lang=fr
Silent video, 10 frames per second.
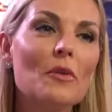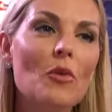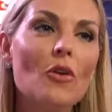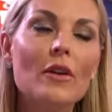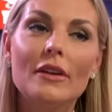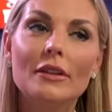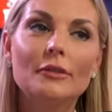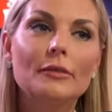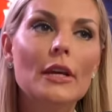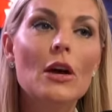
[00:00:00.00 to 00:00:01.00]
vraiment. C'est
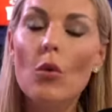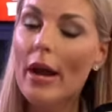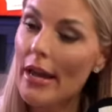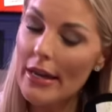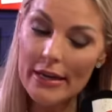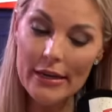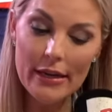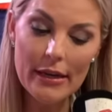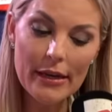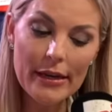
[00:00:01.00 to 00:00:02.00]
exactement, ouais,
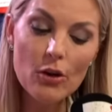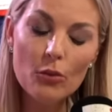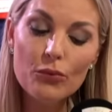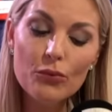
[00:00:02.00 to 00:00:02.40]
exactement et, ça. et, en